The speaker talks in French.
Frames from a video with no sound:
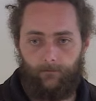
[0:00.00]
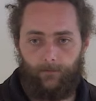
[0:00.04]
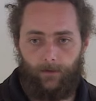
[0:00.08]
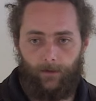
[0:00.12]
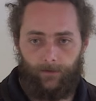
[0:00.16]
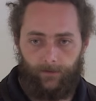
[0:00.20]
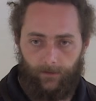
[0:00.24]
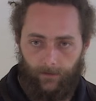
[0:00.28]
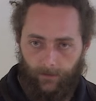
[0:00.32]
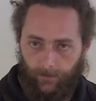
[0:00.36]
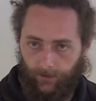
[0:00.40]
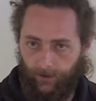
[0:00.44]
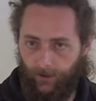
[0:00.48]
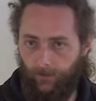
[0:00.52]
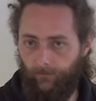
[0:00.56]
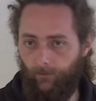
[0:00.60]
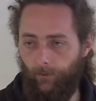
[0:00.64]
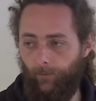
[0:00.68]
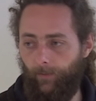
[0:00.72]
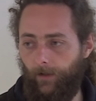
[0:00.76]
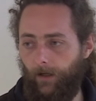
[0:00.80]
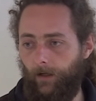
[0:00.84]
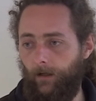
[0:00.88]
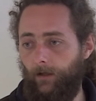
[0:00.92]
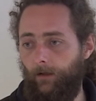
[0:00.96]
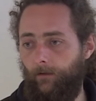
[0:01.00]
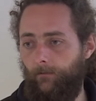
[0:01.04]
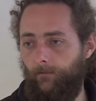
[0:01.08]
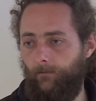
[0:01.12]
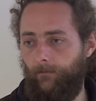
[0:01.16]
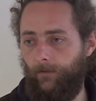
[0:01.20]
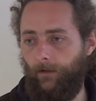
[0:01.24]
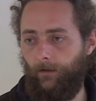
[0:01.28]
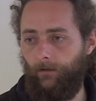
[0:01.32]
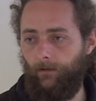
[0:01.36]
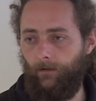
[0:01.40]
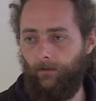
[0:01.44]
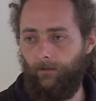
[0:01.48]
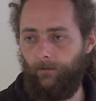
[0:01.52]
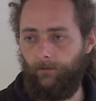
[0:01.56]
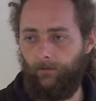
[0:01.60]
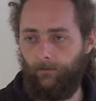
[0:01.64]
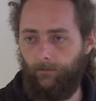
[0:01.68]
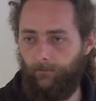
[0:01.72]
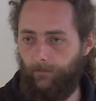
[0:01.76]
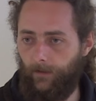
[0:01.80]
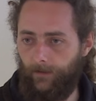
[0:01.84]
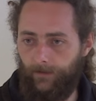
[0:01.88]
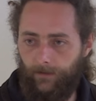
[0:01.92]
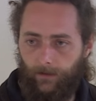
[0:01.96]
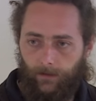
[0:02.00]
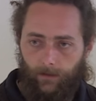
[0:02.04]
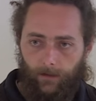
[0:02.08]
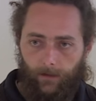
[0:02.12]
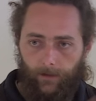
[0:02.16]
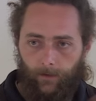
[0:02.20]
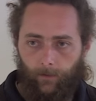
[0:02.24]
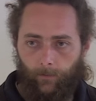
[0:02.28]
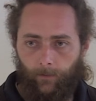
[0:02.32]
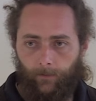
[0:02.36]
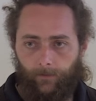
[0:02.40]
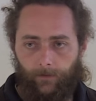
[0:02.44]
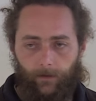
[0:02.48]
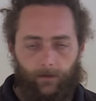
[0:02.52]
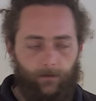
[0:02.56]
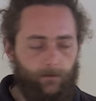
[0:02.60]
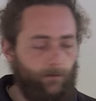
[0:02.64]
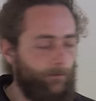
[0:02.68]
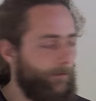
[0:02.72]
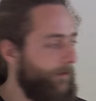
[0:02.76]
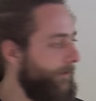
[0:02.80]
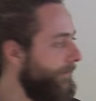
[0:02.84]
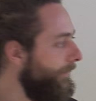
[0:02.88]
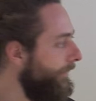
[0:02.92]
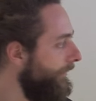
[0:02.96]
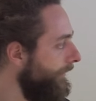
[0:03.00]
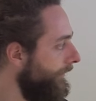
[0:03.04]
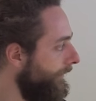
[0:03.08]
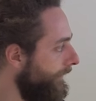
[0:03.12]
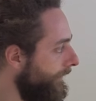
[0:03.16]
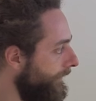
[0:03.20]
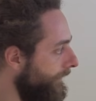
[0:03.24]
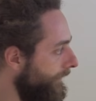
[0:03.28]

Alors c'est des chiffres de prairie, d'accord euh, Marcel, il a énormément travaillé sur prairie